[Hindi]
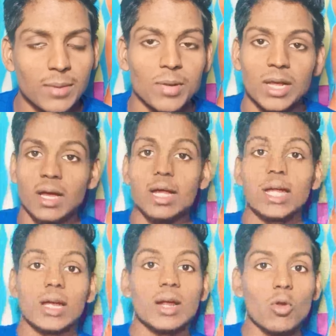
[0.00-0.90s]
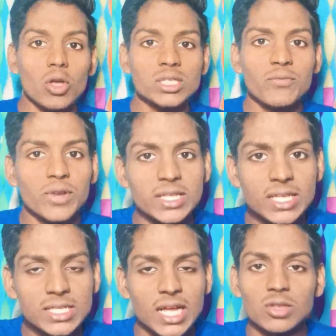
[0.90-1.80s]
के लिए मिलेगा ग्लॉसी फिनिश
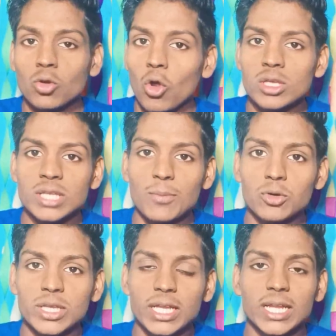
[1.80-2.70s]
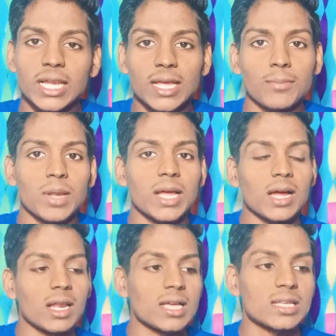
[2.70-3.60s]
के साथ ग्लॉस आपको देखने के लिए मिलेगा
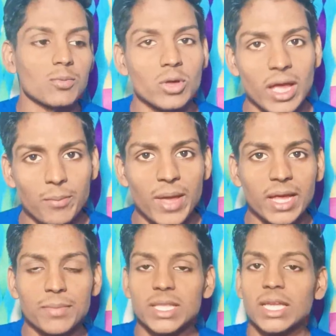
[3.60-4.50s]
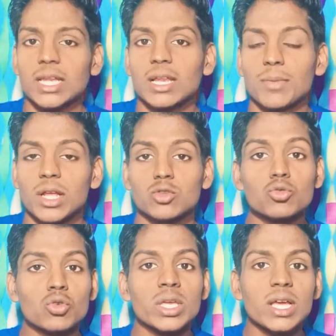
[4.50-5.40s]
ग्लास आपको यहाँ बैक में देखने के लिए मिलेगा
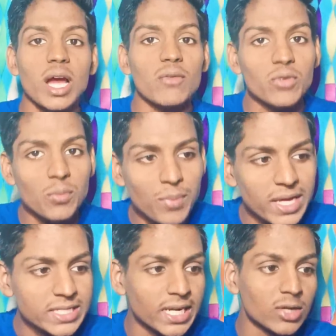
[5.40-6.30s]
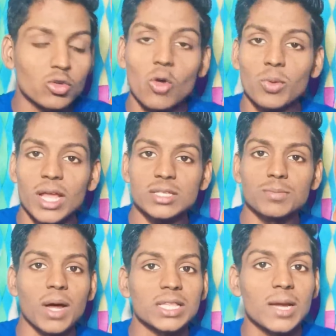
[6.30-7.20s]
जो कि काफी बेस्ट एंड टॉप क्लास
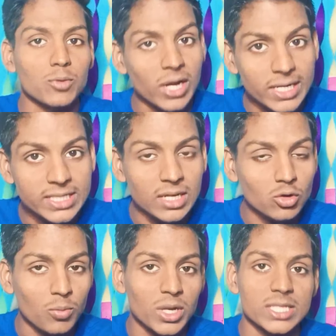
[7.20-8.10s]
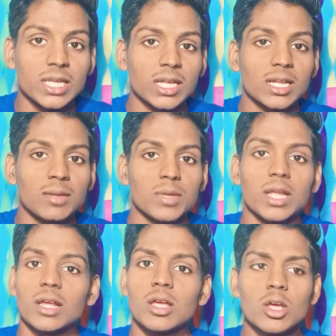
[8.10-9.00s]
बात है आपको यहाँ डिजाइन टॉप क्लास देखने के लिए मिल जा
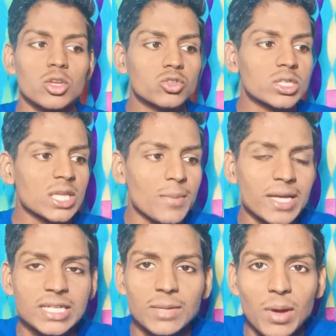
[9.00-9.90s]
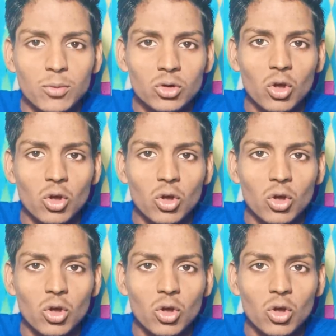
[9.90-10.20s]
रहा है सो इसके बैक साइड में आपको